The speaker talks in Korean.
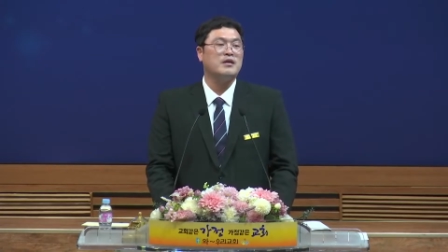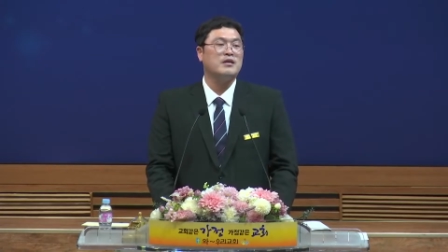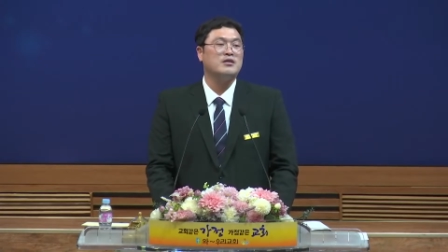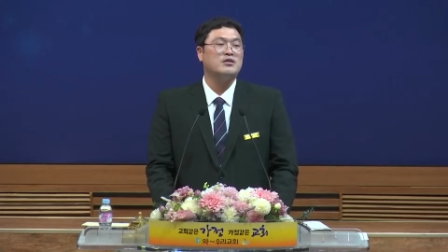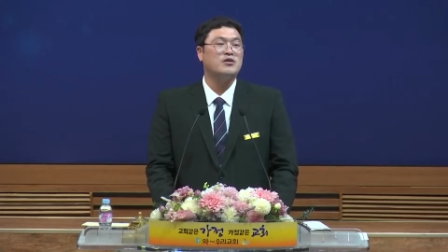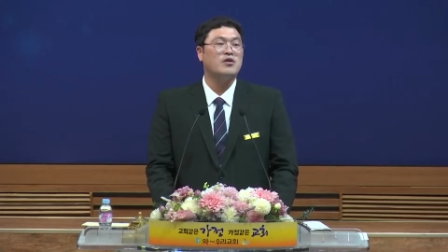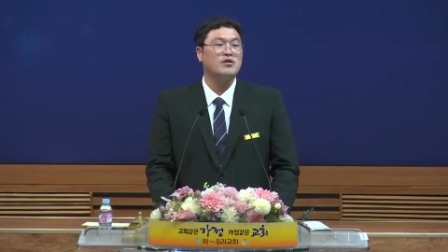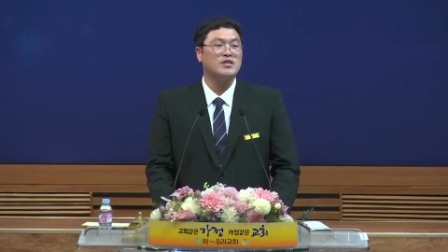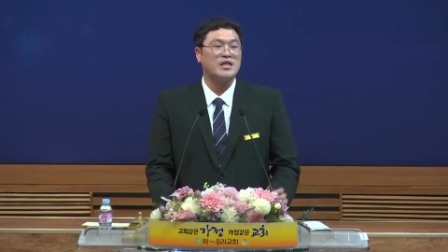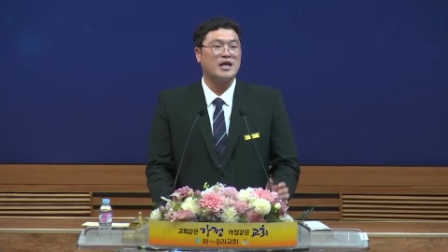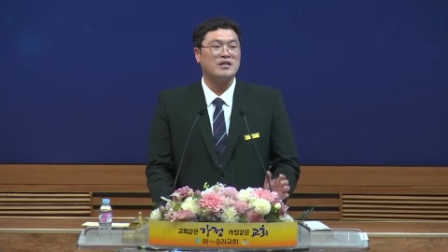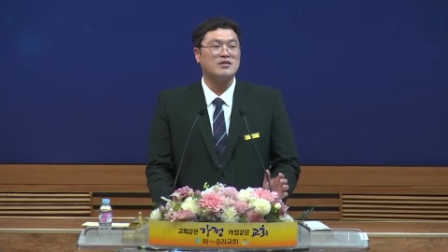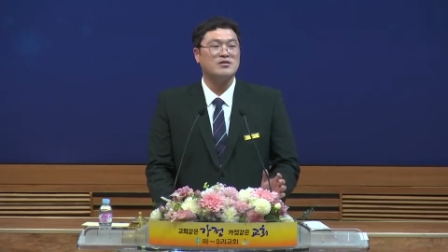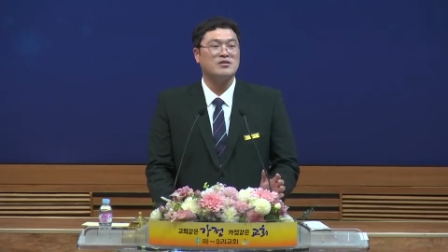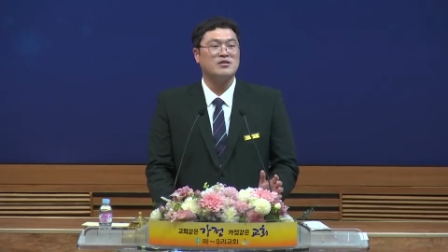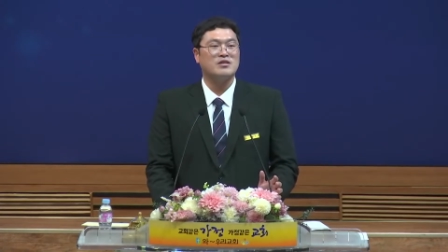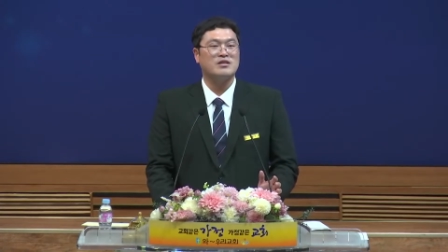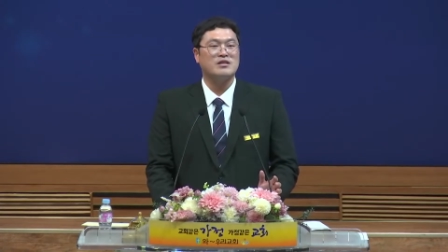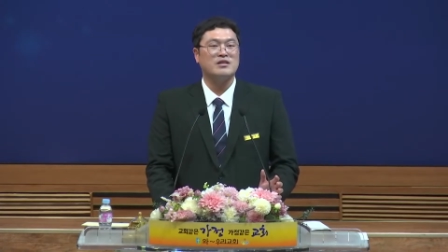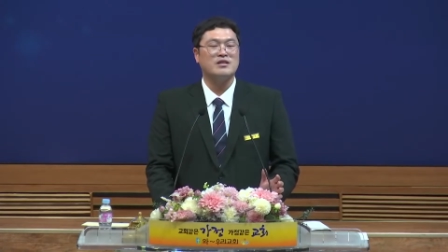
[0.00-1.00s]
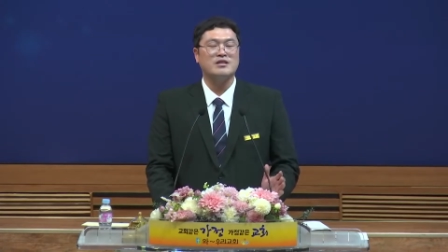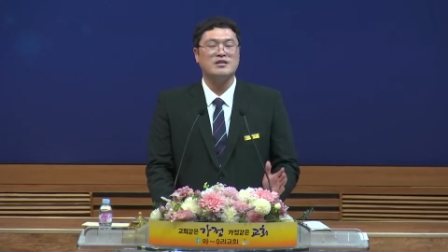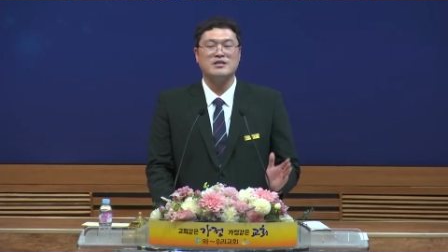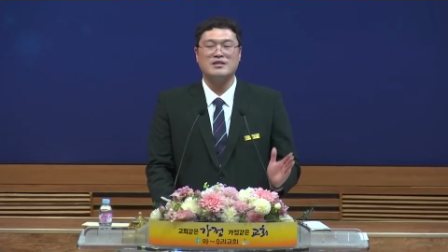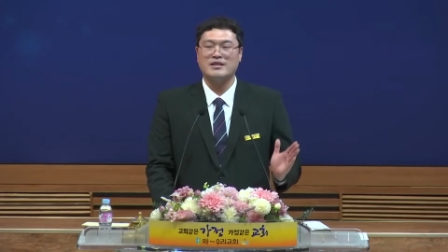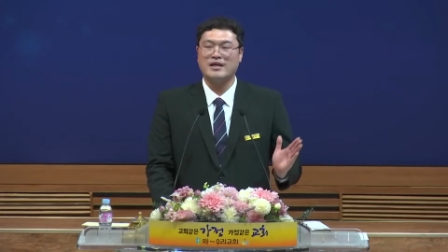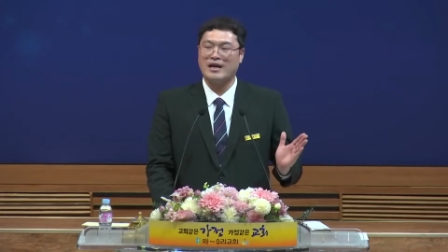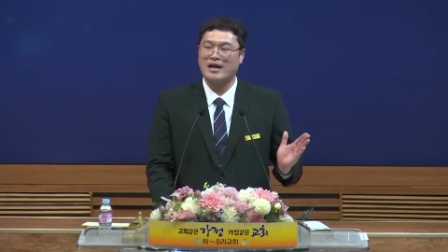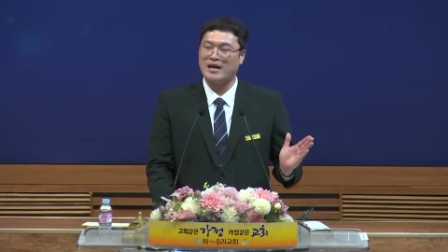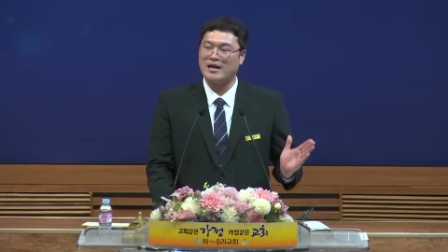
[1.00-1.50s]
청장년이
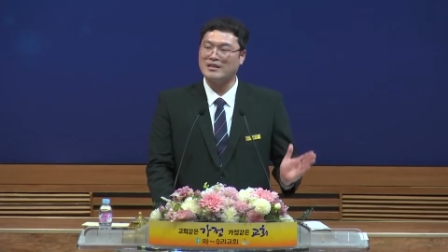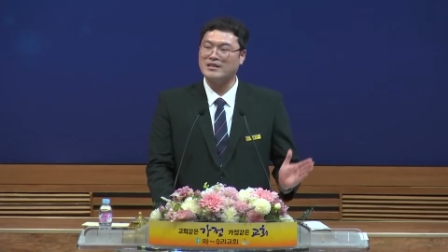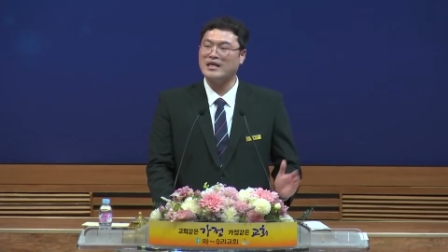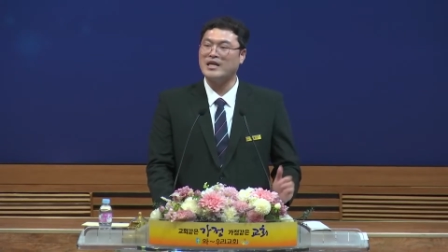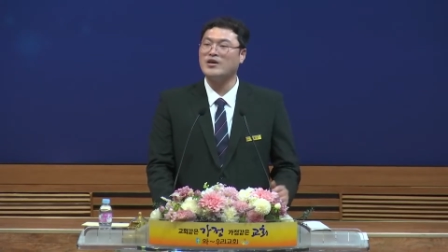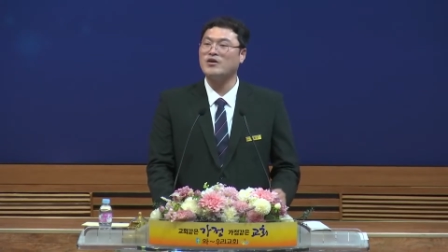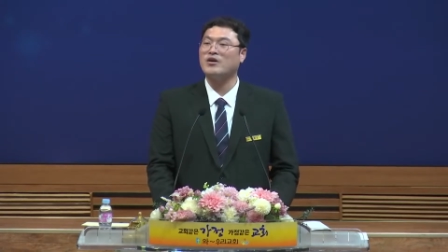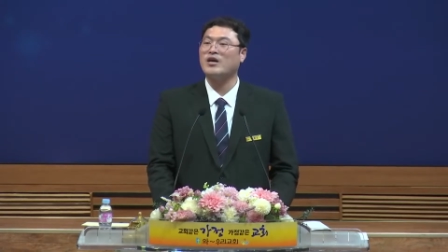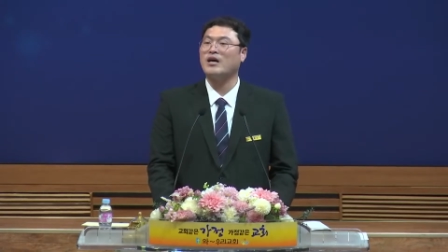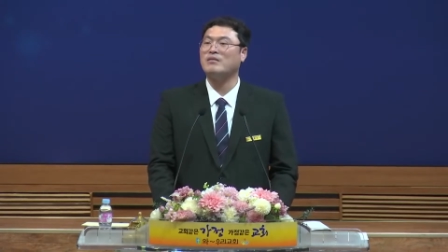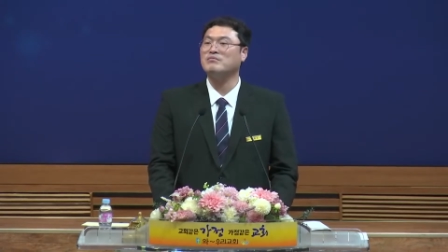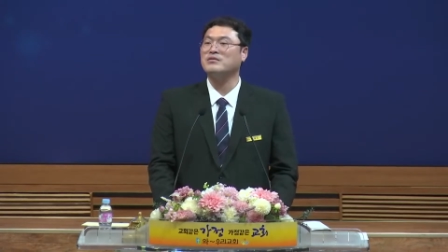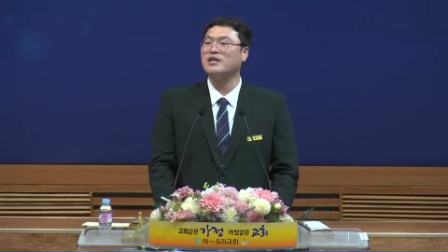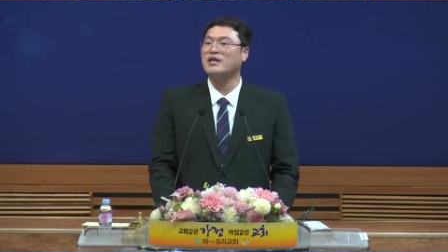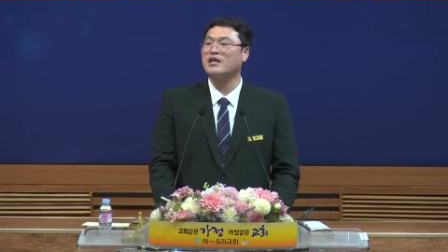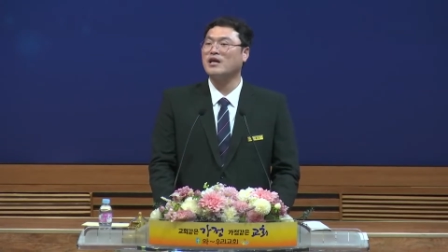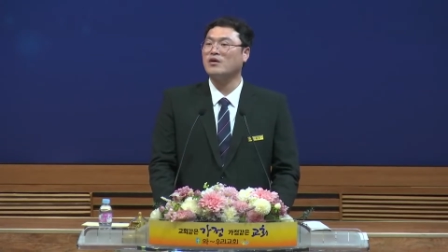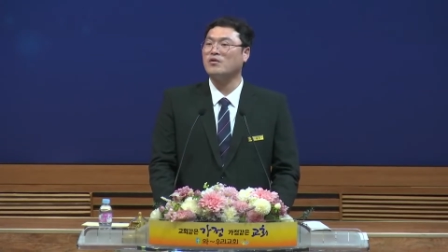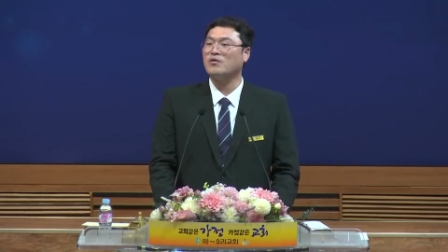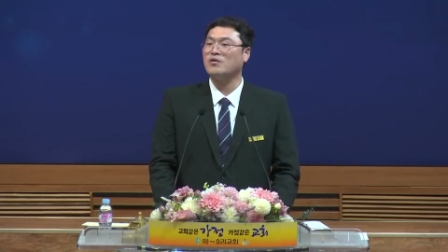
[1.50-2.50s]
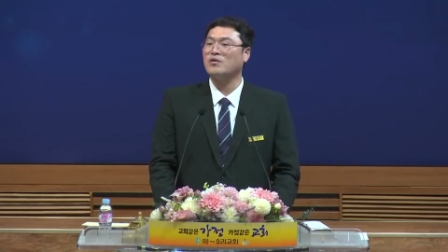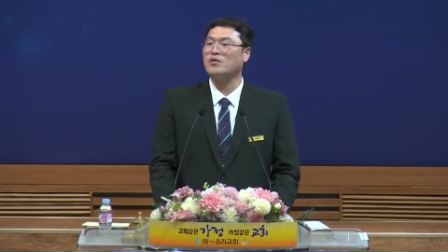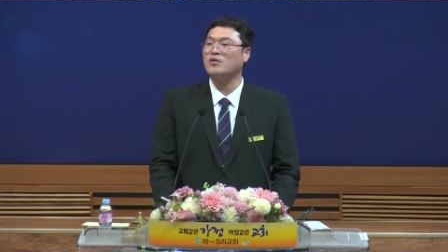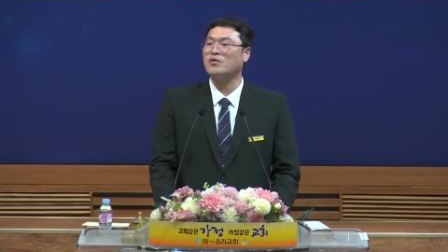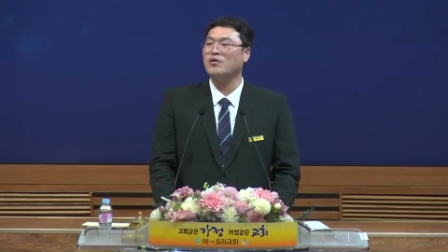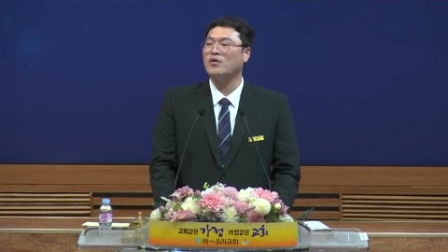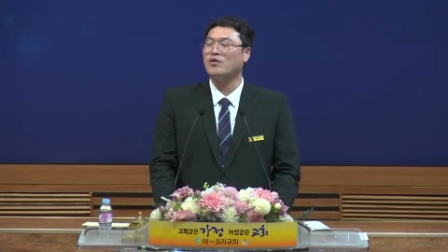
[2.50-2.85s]
잘 사역 감당하고